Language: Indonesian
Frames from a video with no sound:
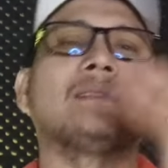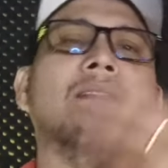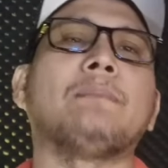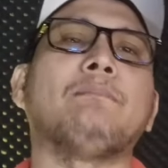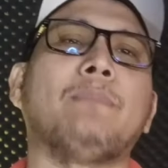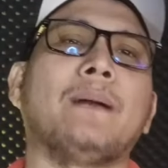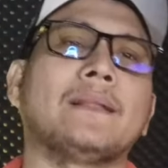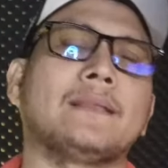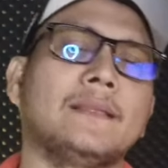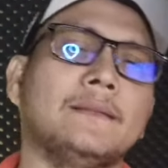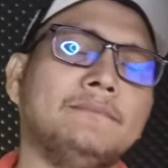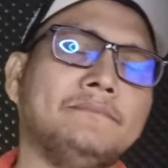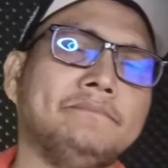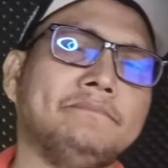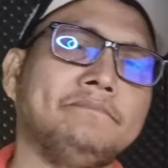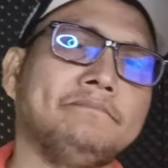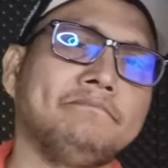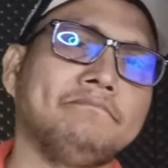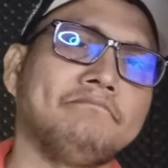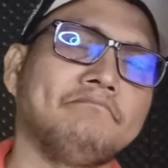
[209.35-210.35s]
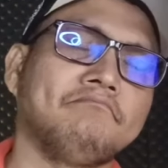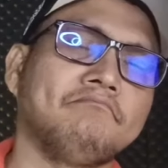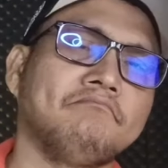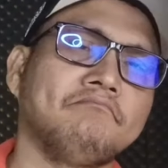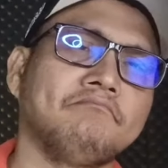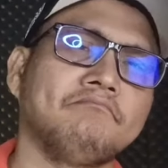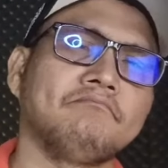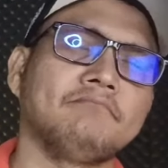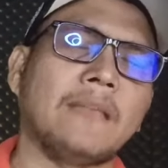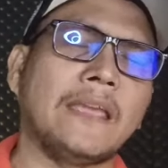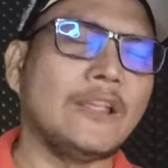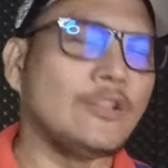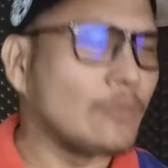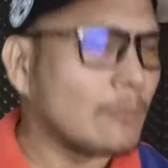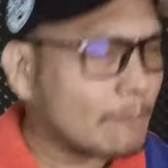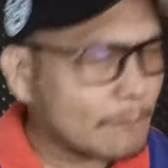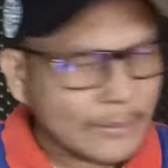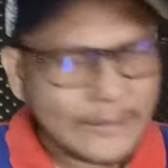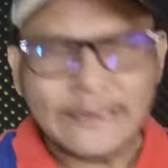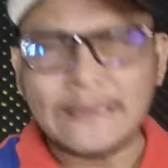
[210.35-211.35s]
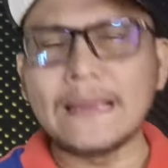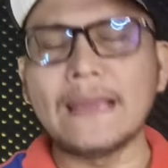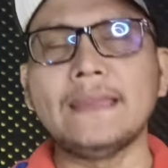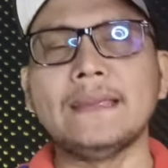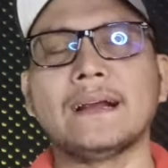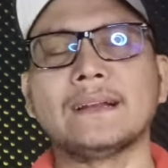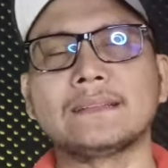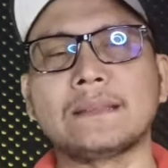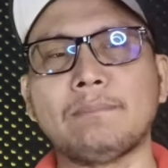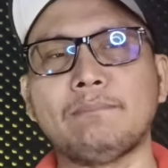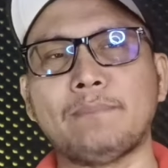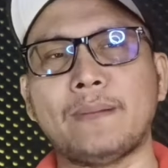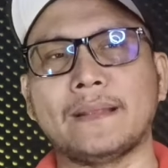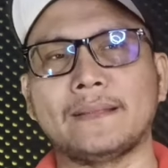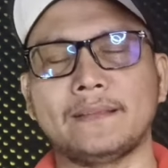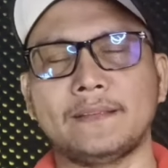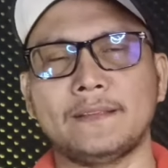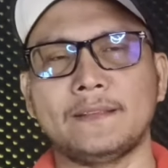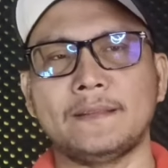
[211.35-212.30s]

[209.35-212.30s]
yang tepat itu pria yang tepat,